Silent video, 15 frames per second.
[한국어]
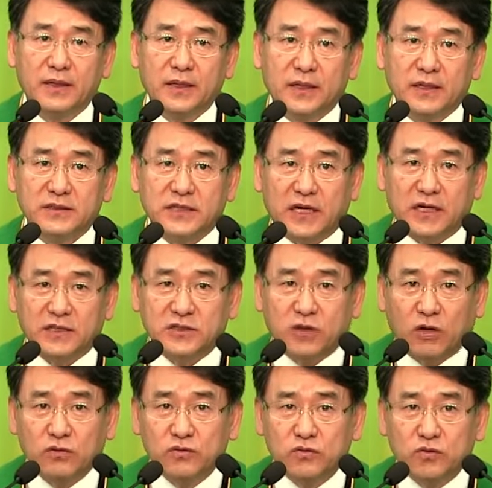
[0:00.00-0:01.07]
자,
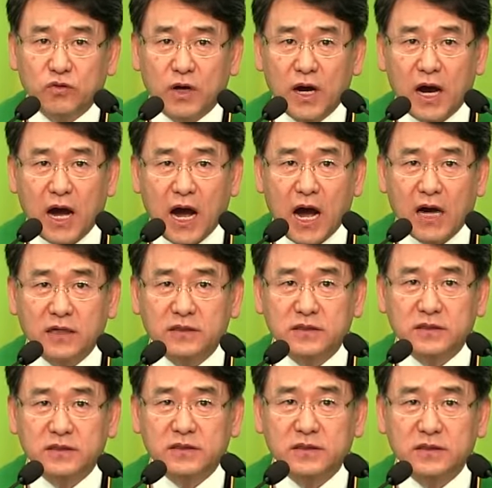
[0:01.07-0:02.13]
선과
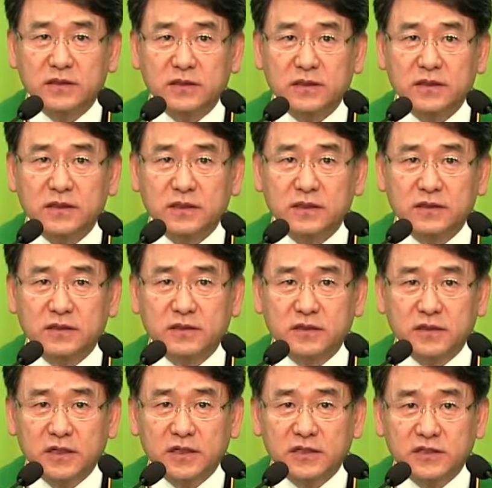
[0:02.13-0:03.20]
악을
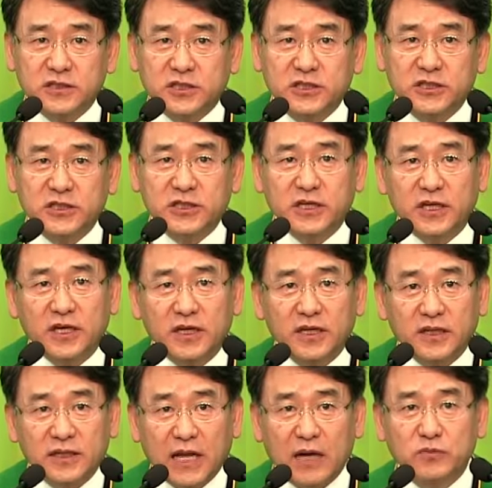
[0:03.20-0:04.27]
그 지식의
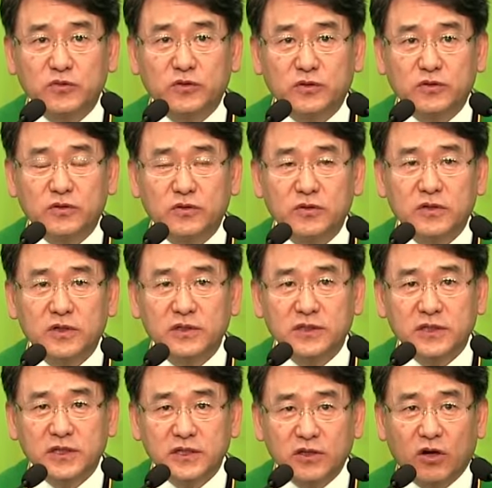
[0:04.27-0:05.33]
나무
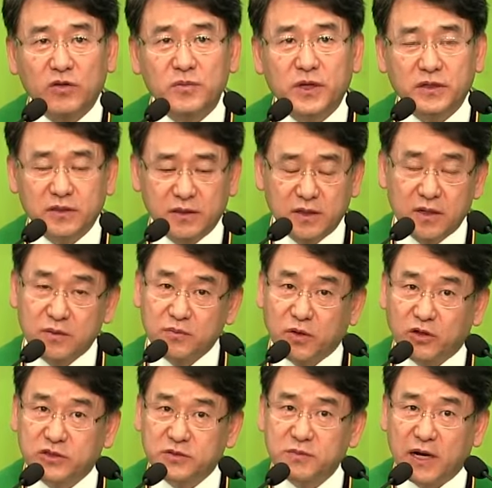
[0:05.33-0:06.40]
이 열매를
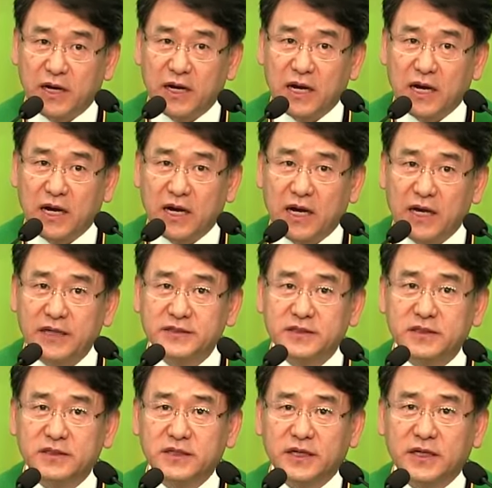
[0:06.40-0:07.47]
먹지 말라
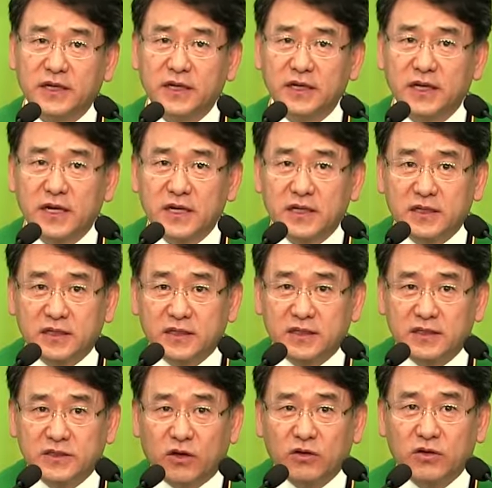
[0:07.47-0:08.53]
했을 때이
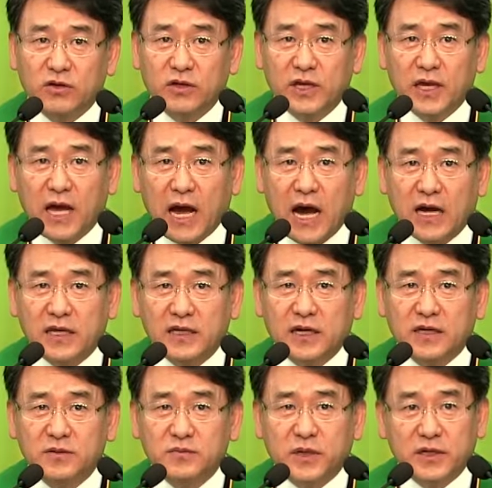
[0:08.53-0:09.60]
성경에
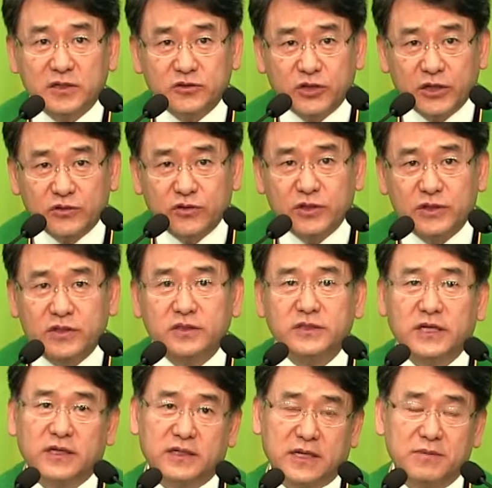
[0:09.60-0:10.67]
악이라는 말이 최초에
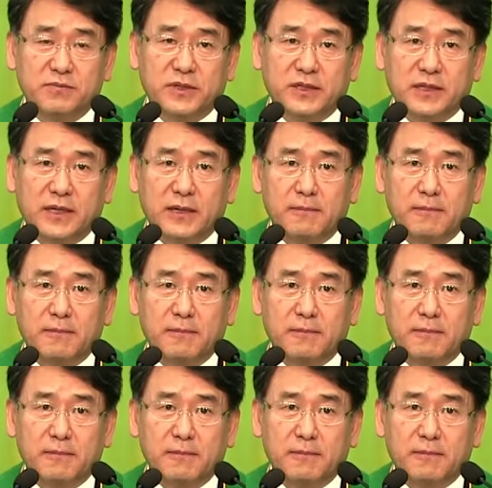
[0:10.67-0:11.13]
등장을 합니다.